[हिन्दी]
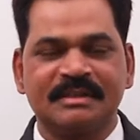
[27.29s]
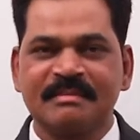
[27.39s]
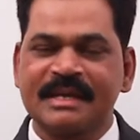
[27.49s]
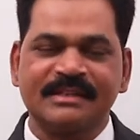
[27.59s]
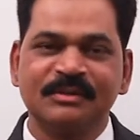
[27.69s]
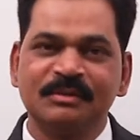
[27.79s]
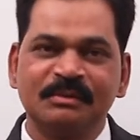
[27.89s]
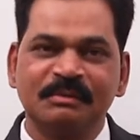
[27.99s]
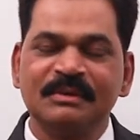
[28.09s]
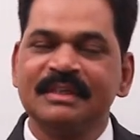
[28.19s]
because you
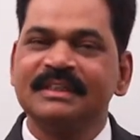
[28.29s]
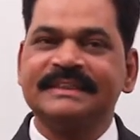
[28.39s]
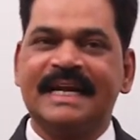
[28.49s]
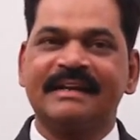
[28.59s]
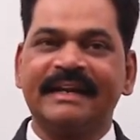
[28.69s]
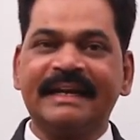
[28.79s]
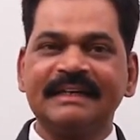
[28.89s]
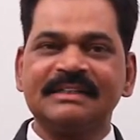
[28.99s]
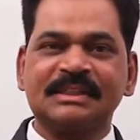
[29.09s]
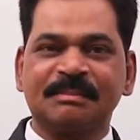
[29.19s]
know that
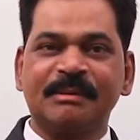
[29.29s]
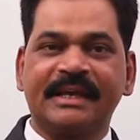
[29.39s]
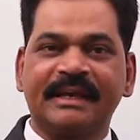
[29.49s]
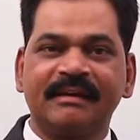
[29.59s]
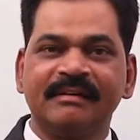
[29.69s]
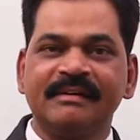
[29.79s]
English speaking